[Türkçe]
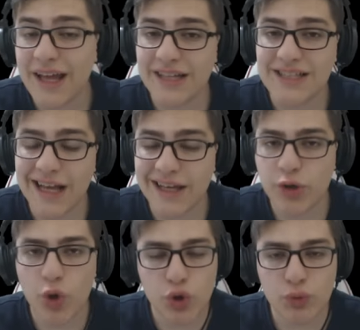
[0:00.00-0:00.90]
Bir de
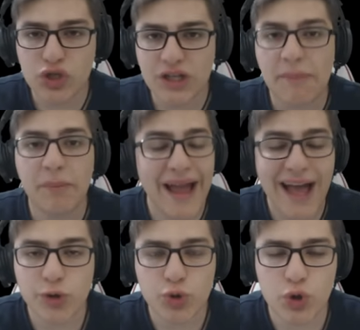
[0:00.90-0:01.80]
geçenki dövdüğümüz adam
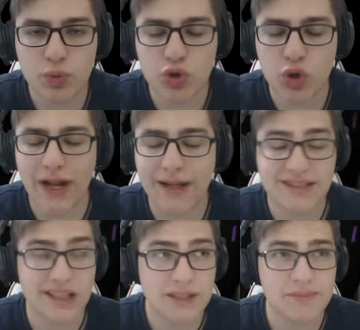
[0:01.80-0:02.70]
bayağı güçlüymüş
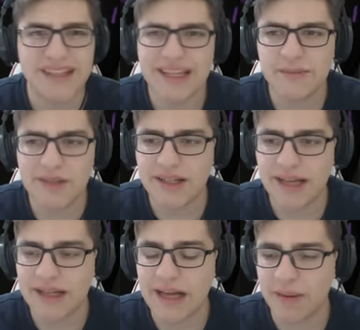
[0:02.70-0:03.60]
sanırım. Dean miydi
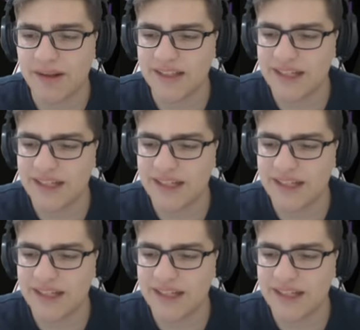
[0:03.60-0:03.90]
neydi galiba?